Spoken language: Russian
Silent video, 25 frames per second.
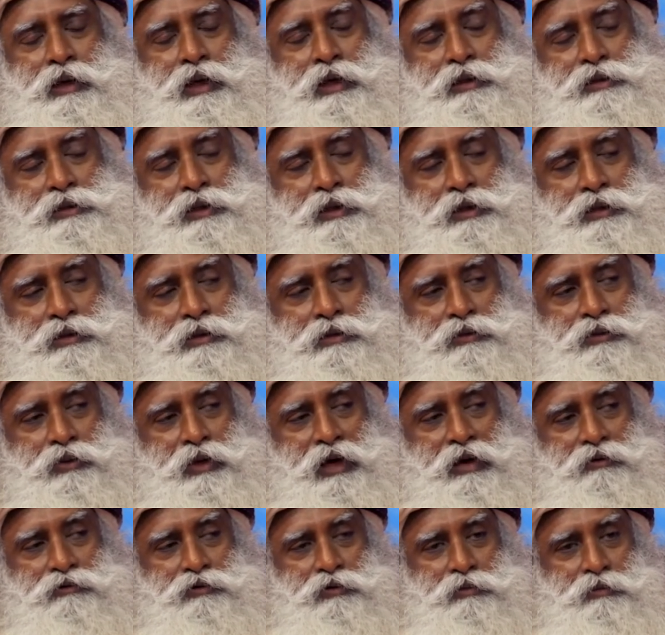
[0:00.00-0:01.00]
Я сказал,
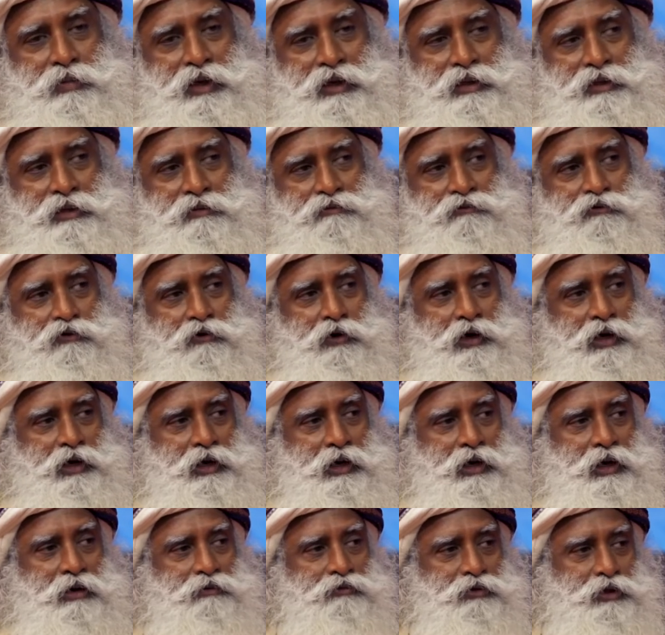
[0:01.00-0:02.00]
вы должны
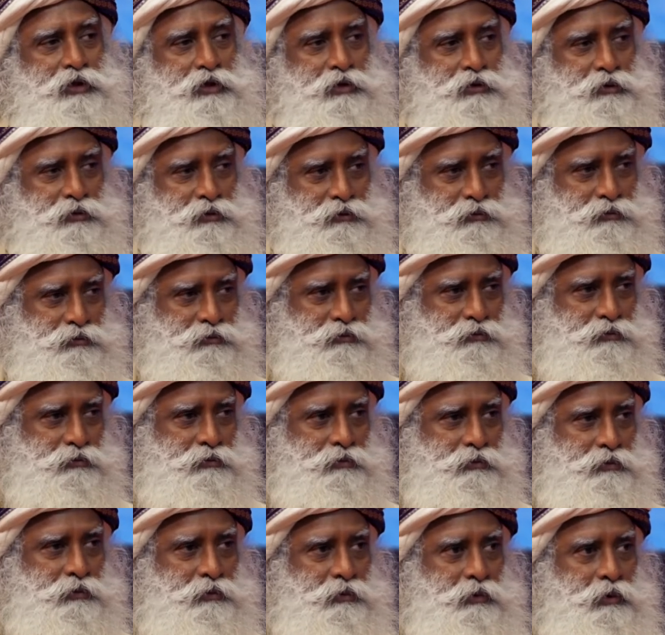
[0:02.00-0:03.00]
влюбить их в себя.
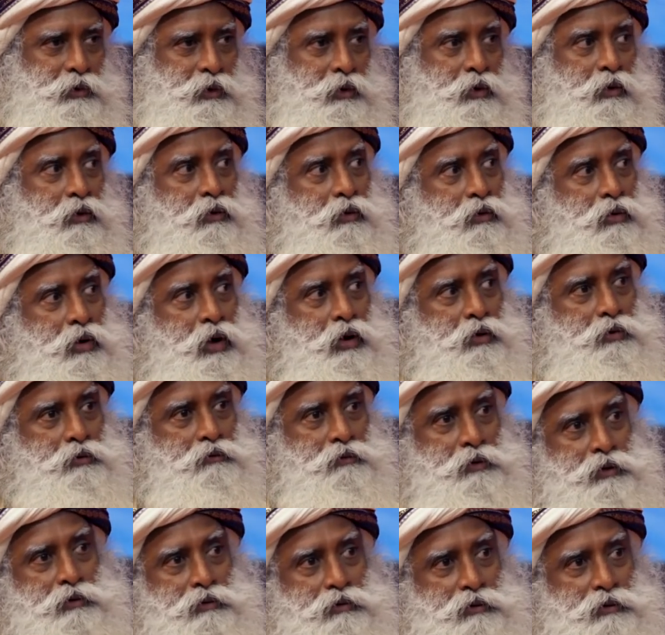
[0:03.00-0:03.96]
Но как это